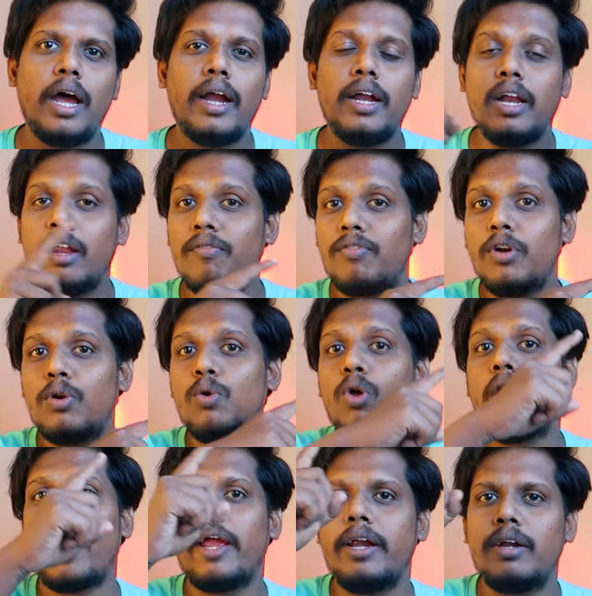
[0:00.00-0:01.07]
அண்ட் லெஃப்ட் டு
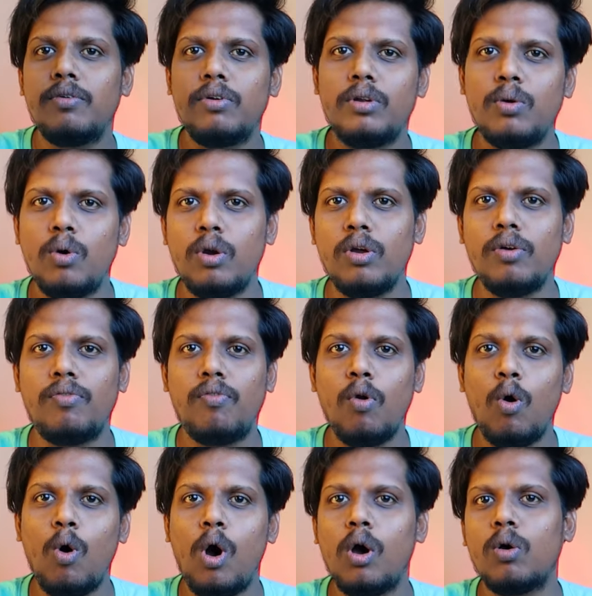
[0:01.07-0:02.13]
ரைட் வந்து ஒரு
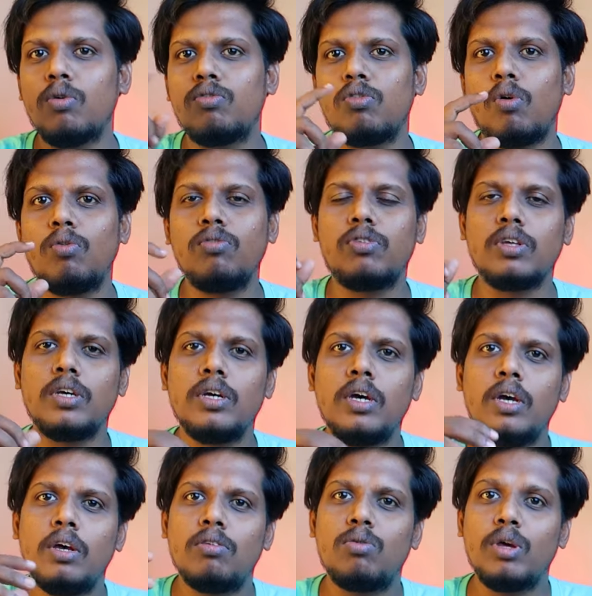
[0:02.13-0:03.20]
ஃப்ளோ ஆகும் சவுண்ட்ஸு
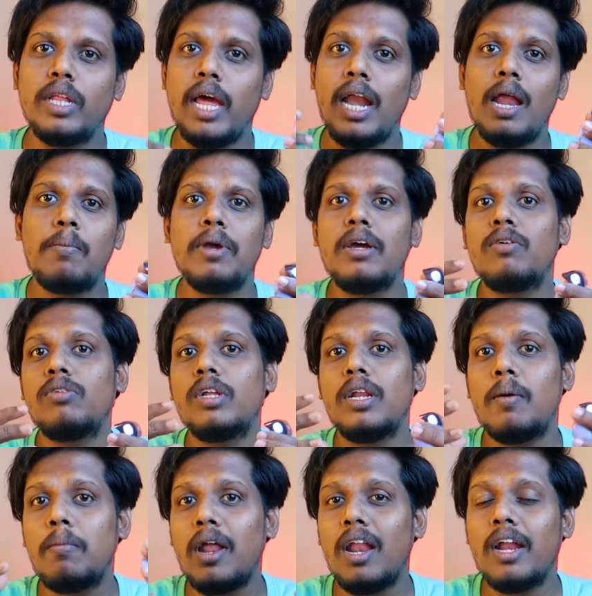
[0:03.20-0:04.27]
ஸோ இது எல்லாமே வந்து
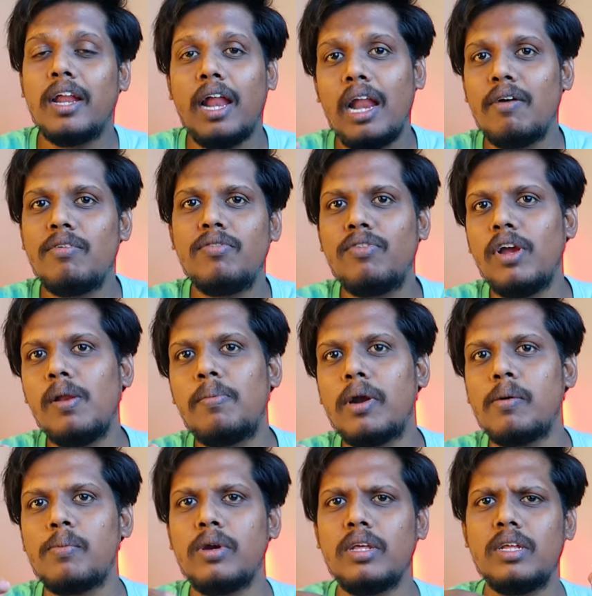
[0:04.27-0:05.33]
நம்மளால் நல்லாவே ஃபீல்
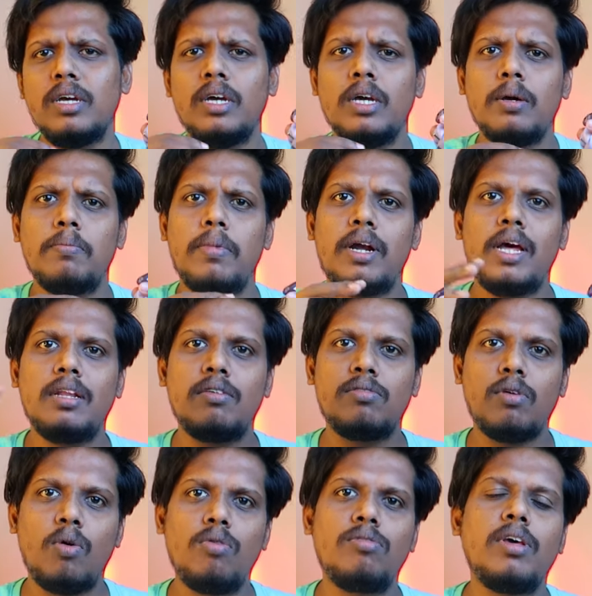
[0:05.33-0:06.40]
பண்ண முடியுது பட் அந்த
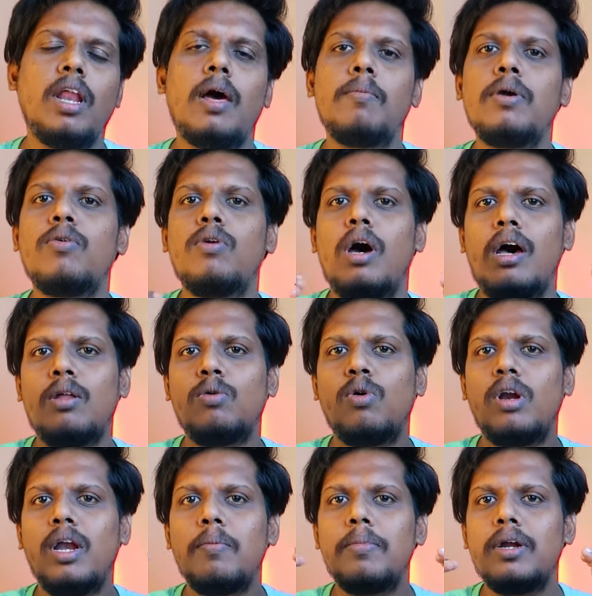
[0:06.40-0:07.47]
சவுண்ட்ஸ் எல்லாமே அது
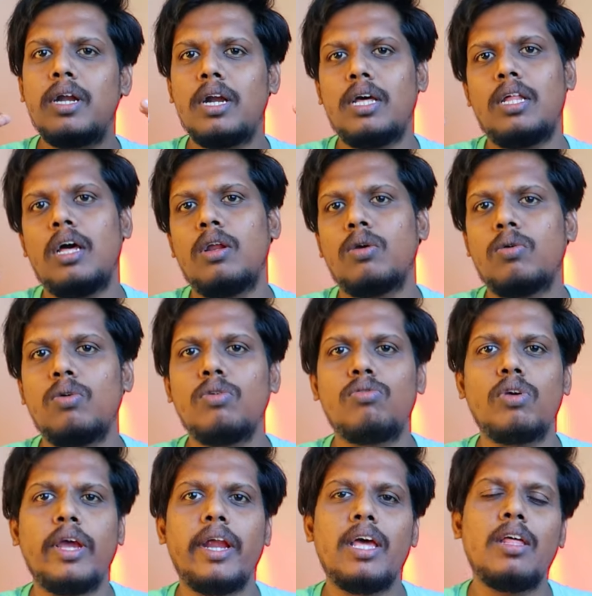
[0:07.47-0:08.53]
ஒரு லிமிட்டடாக தான் இருக்கும்
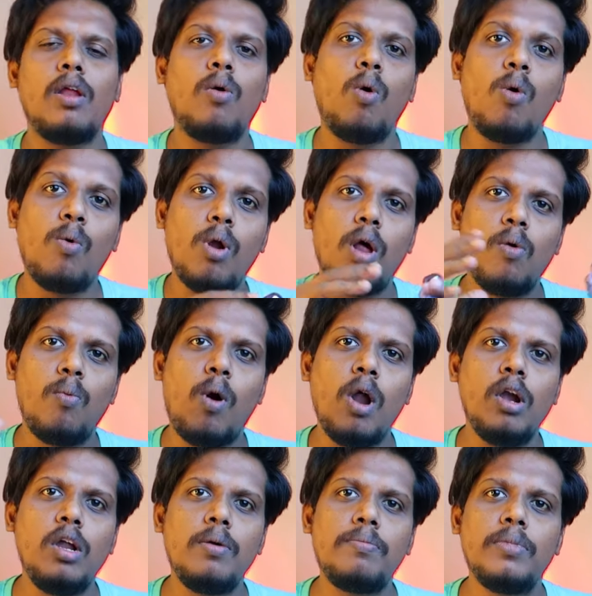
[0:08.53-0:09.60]
ஸோ ஏன்னா இதில் ஓவரால்
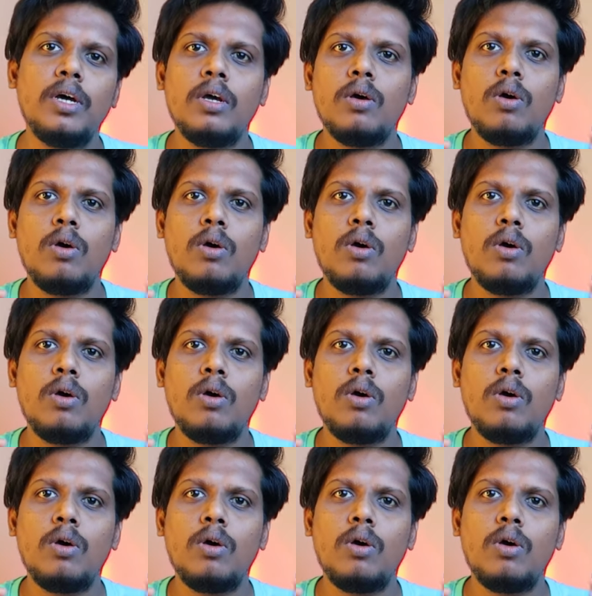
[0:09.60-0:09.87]
வால்யூம்